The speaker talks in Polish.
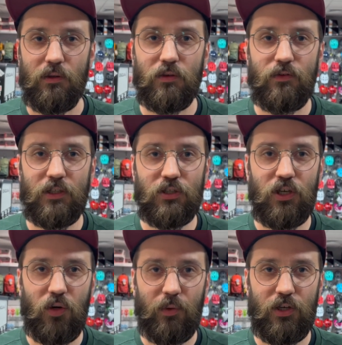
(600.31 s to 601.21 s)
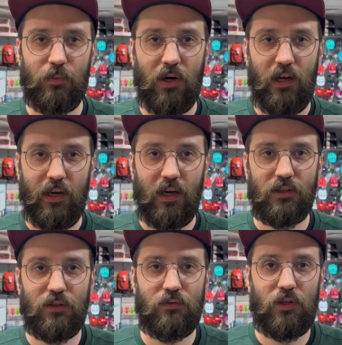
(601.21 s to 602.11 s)
2-3 y, km po alejkach,
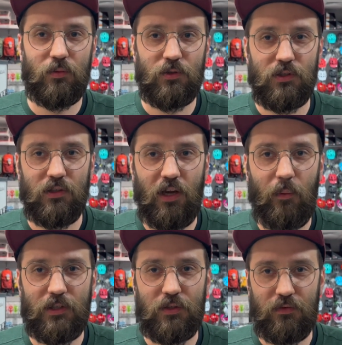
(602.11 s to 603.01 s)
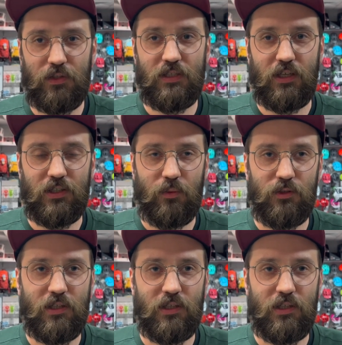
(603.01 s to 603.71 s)
no to wiadomo, że nie ma co jej wciskać hamulca